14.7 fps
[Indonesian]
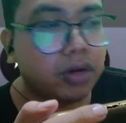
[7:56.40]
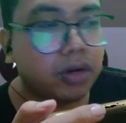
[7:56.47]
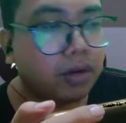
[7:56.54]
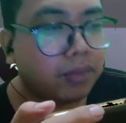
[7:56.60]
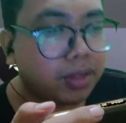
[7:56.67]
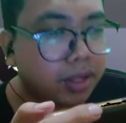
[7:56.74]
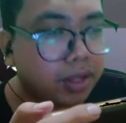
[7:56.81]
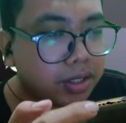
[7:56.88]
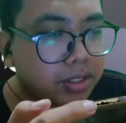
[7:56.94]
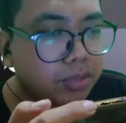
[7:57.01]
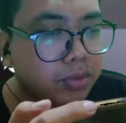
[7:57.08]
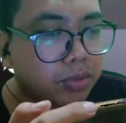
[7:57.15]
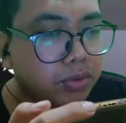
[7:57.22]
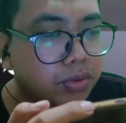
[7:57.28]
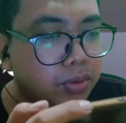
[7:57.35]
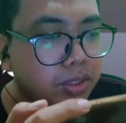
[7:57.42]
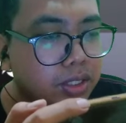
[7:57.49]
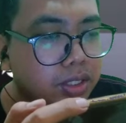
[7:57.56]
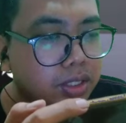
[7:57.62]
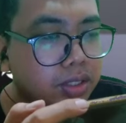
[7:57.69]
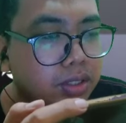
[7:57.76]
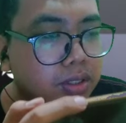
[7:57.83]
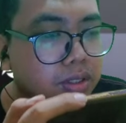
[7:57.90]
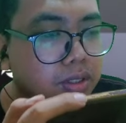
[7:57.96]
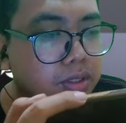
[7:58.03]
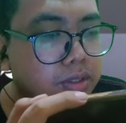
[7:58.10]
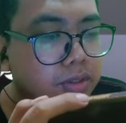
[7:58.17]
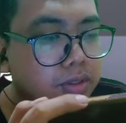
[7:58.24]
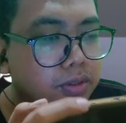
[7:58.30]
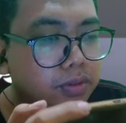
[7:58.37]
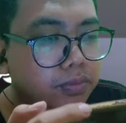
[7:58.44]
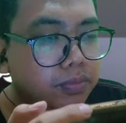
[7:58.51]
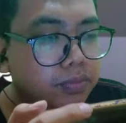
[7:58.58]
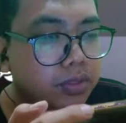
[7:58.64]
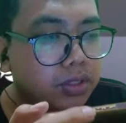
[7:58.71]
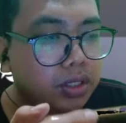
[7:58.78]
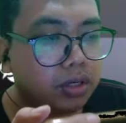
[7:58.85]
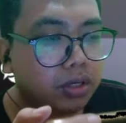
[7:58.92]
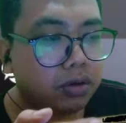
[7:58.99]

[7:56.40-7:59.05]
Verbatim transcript: Final fantasi menurut gue sih terus ada